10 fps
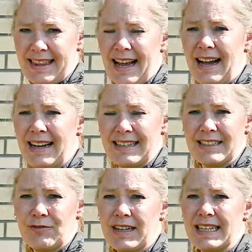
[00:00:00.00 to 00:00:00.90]
Da
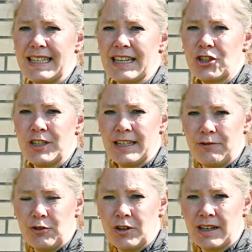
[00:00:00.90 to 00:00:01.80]
ist wirklich der Schnitt
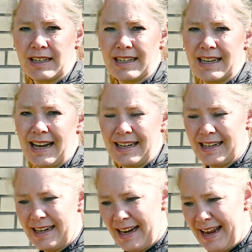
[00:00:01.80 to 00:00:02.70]
für
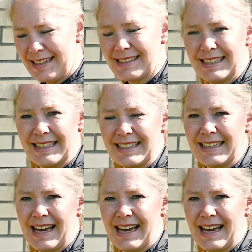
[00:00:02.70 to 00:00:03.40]
keinen ängstlichen